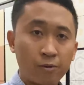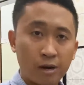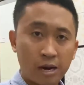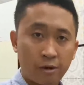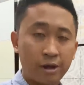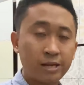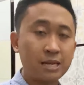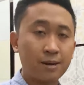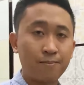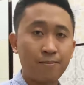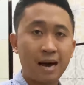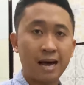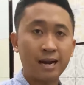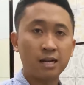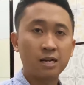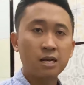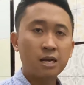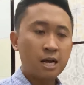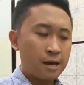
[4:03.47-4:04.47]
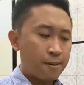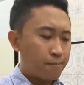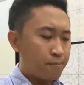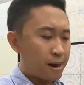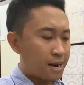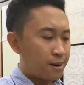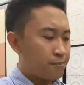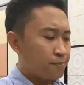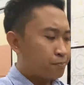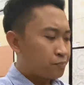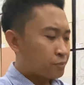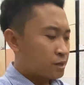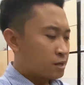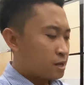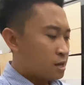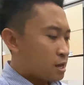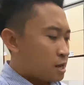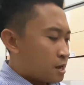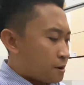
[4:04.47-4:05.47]
เราได้สัมผัส มัน
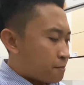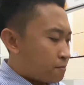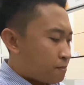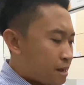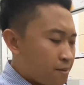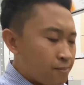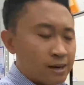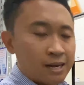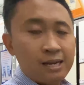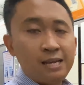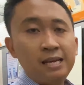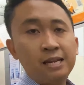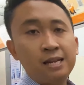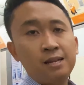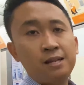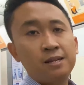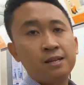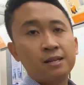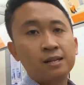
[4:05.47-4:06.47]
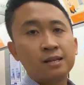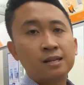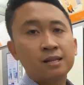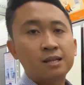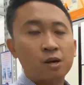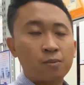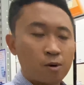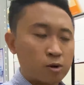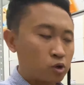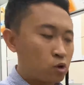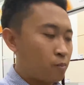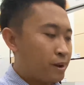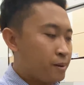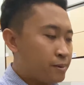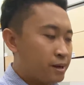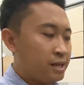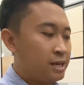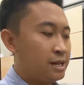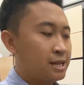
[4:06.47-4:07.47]
ไม่เหมือนหินต้องบอกตรงไม่
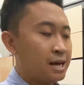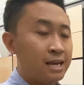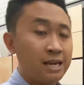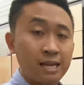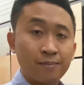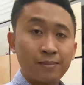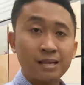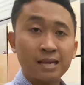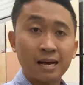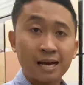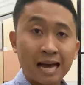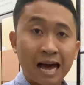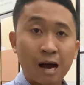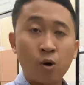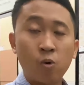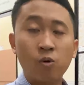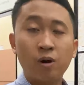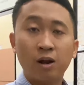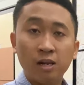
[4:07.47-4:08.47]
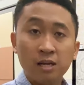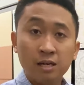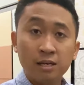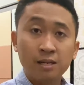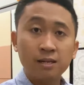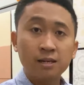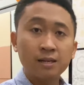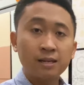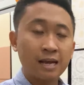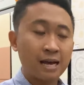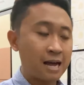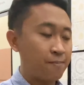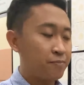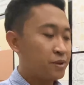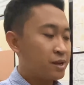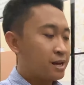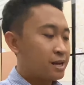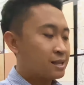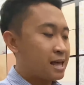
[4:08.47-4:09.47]
เหมือนหินถ้าหินมันจะเงาและลื่นนะครับ
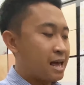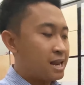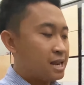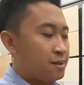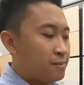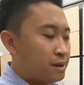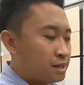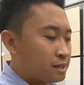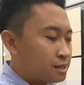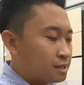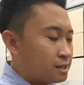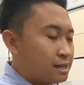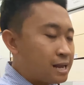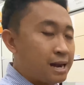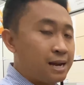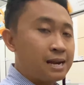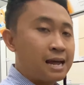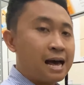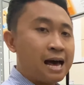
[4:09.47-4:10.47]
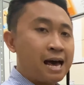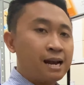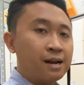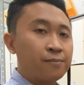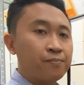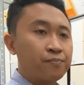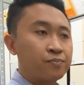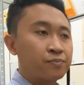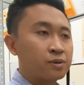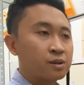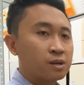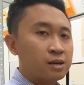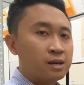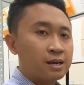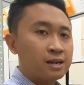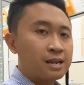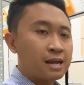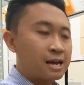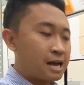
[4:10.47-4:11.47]
แต่นี้มันด้า
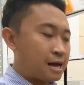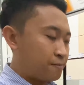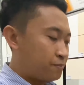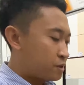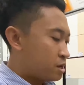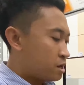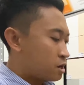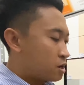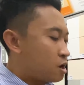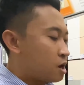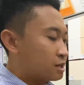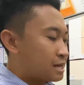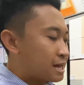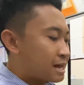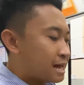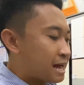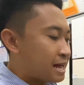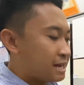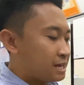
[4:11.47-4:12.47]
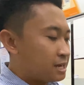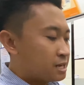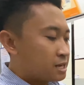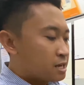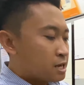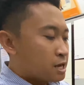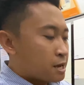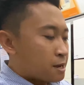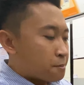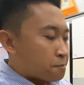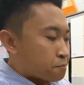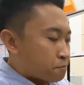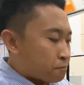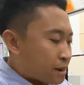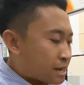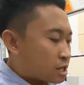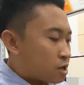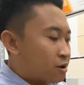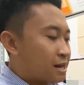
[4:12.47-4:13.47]
นๆนะครับก็ถ้าใคร
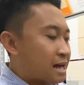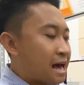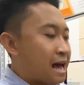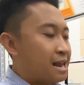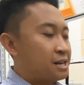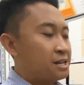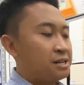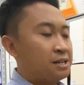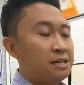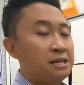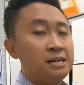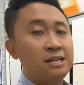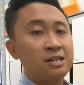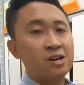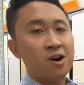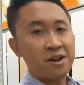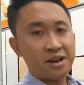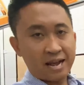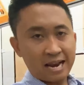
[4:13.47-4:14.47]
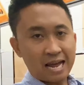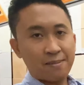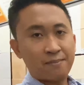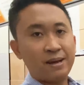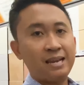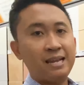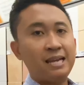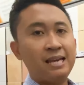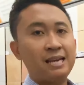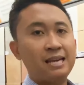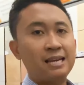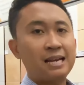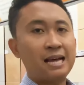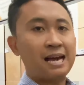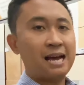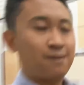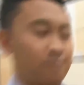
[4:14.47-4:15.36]
ไม่ต้องการลื่นก็แนะนำอันนี้นะค